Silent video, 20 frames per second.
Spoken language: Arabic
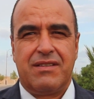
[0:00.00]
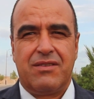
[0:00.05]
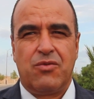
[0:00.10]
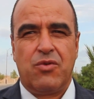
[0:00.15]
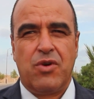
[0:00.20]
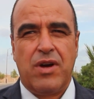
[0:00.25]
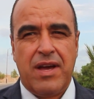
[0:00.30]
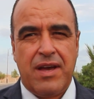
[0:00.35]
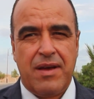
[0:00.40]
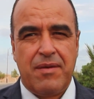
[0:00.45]

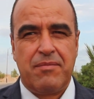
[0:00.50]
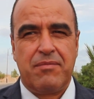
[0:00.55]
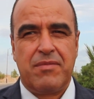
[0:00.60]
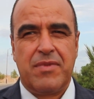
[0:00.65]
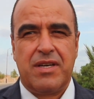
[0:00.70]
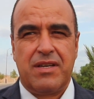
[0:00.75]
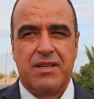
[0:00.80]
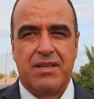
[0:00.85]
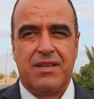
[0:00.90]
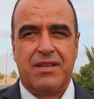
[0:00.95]

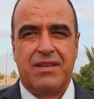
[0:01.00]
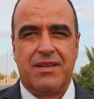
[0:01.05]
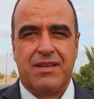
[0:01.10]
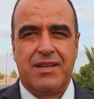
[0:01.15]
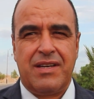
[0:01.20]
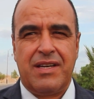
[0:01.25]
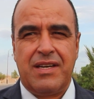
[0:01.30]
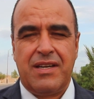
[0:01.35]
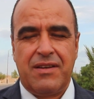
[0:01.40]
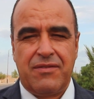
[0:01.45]
وأهم
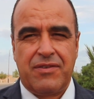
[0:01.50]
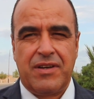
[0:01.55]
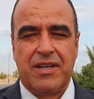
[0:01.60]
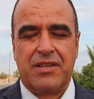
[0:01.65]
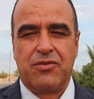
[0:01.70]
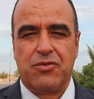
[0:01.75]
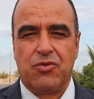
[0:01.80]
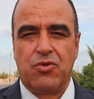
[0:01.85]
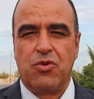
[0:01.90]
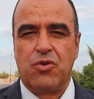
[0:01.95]
اللي في
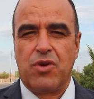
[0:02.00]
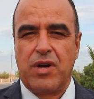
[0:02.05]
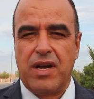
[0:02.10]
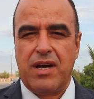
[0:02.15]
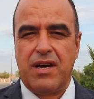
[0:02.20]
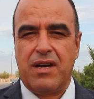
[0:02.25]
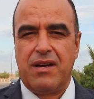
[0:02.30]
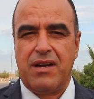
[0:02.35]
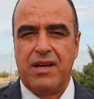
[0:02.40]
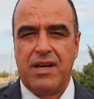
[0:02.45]
هذه
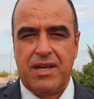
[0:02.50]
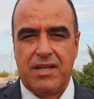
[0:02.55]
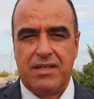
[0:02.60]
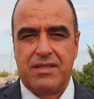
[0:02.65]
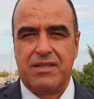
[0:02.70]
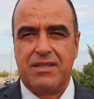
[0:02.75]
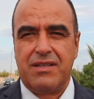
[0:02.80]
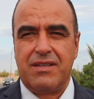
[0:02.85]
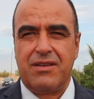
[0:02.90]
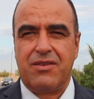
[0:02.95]
الدوره
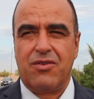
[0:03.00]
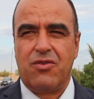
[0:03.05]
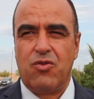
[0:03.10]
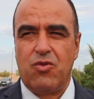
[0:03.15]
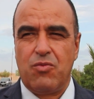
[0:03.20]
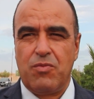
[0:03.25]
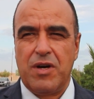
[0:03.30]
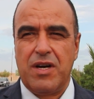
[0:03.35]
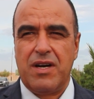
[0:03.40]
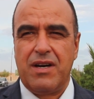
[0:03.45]
هذه
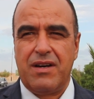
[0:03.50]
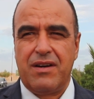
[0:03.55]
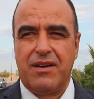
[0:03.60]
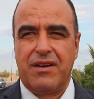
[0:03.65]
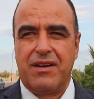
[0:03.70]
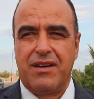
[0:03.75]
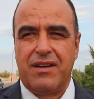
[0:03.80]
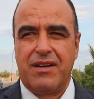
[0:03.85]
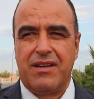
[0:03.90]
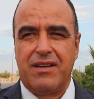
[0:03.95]
هما
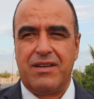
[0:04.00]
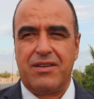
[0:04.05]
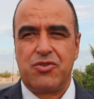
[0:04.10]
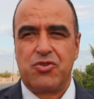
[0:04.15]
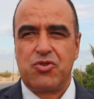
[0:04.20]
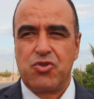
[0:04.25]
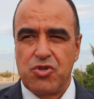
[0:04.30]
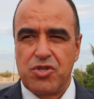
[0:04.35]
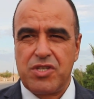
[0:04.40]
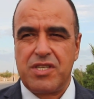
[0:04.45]
آه،
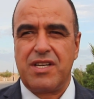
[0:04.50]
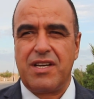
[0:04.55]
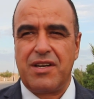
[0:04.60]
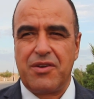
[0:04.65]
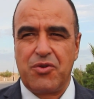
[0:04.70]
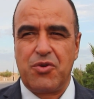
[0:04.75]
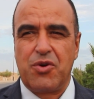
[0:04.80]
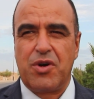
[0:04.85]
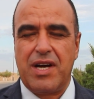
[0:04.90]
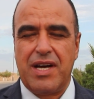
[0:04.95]
جوج
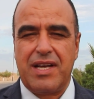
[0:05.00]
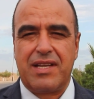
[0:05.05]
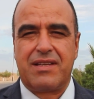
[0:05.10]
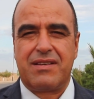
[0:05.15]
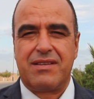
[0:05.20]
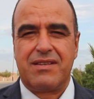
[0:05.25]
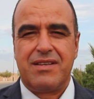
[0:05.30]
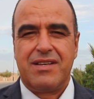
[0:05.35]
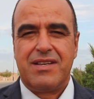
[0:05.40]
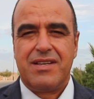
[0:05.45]
ديال النقاط
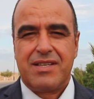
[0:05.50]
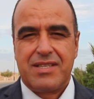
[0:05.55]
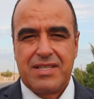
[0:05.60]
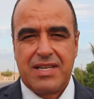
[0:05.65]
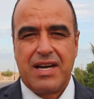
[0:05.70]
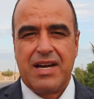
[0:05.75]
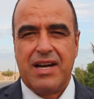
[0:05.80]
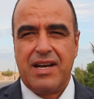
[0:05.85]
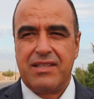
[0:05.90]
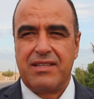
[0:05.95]

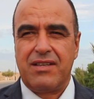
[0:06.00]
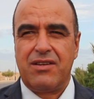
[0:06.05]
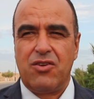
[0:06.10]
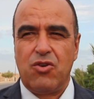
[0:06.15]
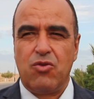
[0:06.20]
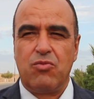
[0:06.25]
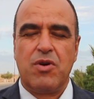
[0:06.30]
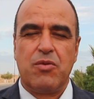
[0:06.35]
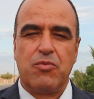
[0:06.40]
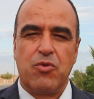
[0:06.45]
صراحه
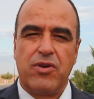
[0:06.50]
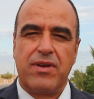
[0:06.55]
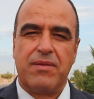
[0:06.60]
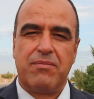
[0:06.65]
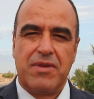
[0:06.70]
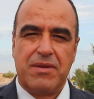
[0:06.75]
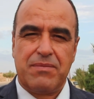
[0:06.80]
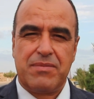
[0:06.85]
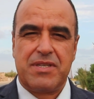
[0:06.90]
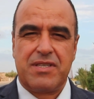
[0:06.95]
اللي هما
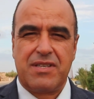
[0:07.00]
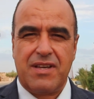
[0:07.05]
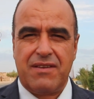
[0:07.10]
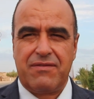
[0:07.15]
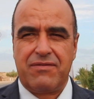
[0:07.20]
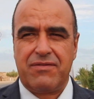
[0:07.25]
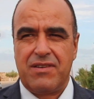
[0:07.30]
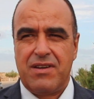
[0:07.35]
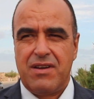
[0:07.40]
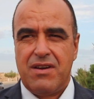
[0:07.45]
مهمين
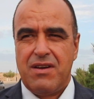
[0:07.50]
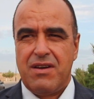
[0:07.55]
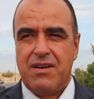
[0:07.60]
بزاف